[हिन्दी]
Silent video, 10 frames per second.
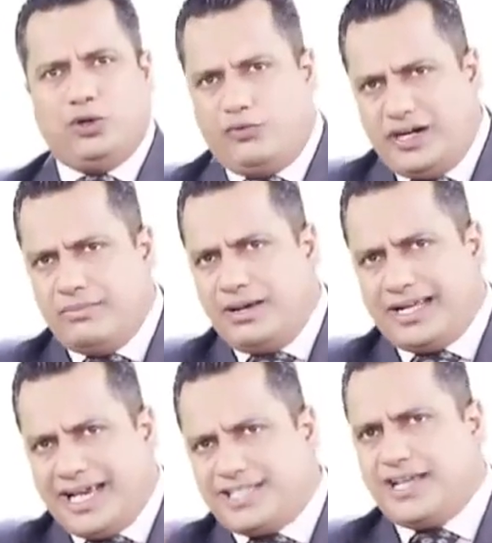दे दो विंड मिल
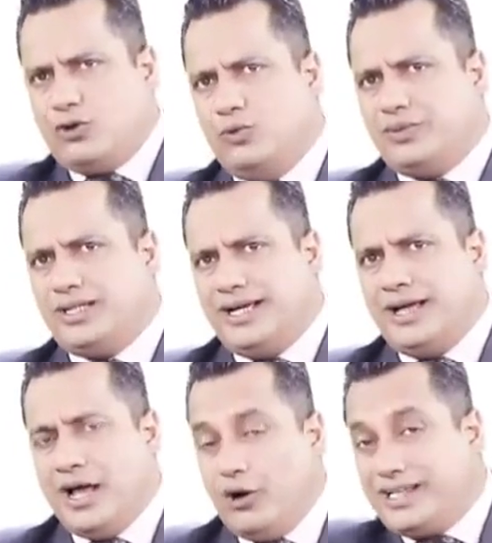कैसे घूमती
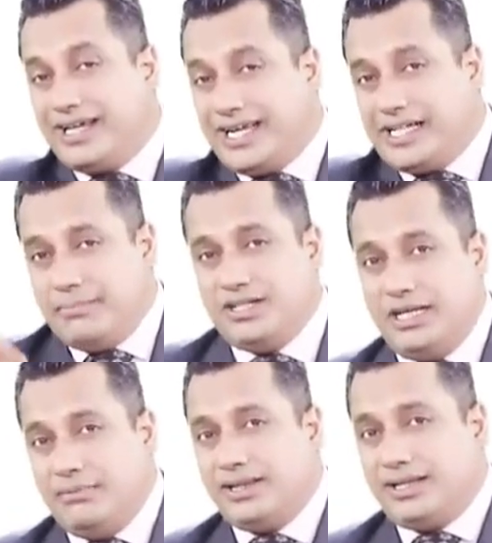है उससे कैसे
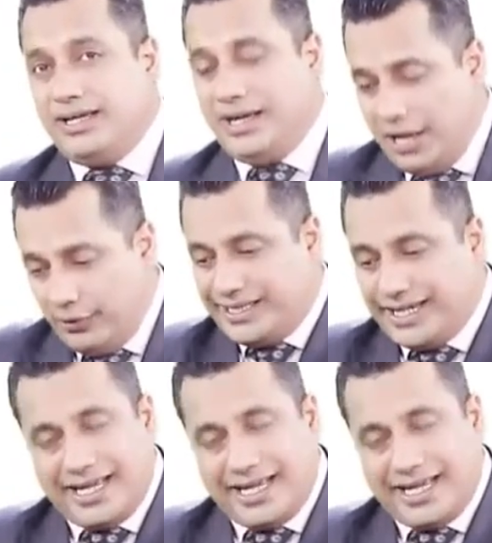बिजली बनती है उससे